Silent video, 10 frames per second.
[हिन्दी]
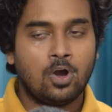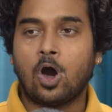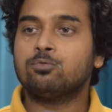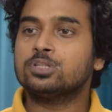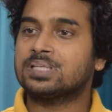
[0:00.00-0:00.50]

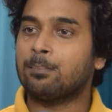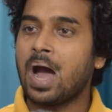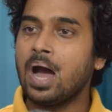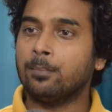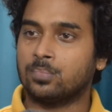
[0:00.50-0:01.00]
और वो
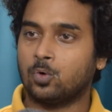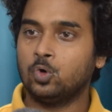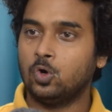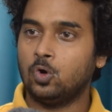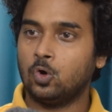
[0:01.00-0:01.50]
तमाम
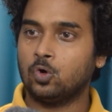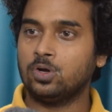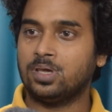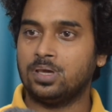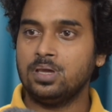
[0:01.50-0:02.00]
उन लोगों
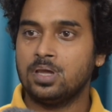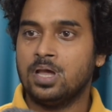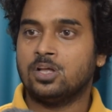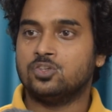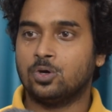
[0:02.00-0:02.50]
की
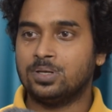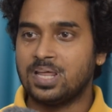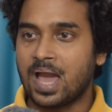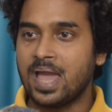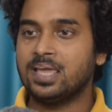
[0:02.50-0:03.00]
जो
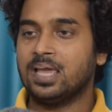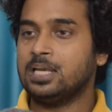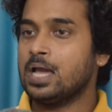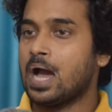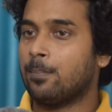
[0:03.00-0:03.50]
न्याय के
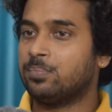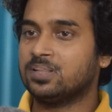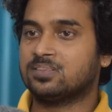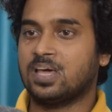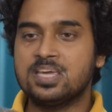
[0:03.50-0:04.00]
लिए अपने
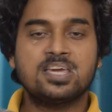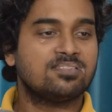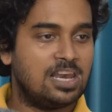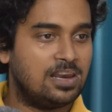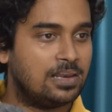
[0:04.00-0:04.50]
तरीके
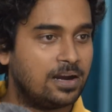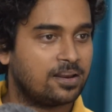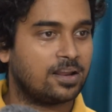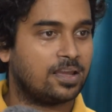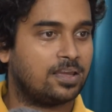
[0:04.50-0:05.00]
से लड़
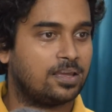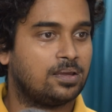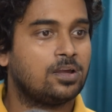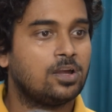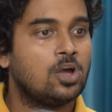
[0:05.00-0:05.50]
रहे
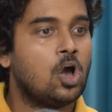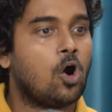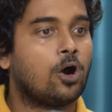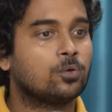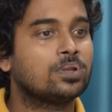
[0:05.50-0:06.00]
हैं
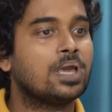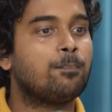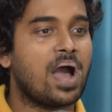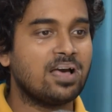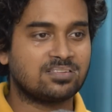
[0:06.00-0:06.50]
और उनके
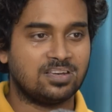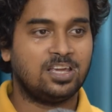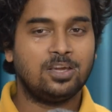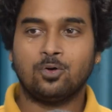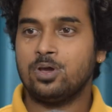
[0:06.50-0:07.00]
पास
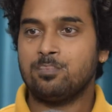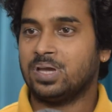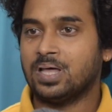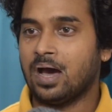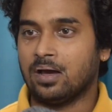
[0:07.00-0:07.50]
नहीं कोई
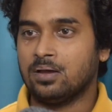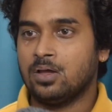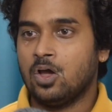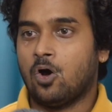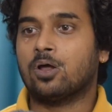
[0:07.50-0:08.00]
मेधा
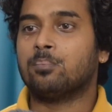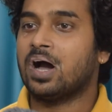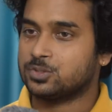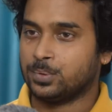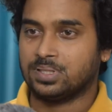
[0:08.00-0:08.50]
और
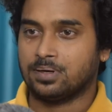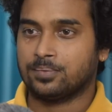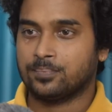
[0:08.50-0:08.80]
महाश्वेता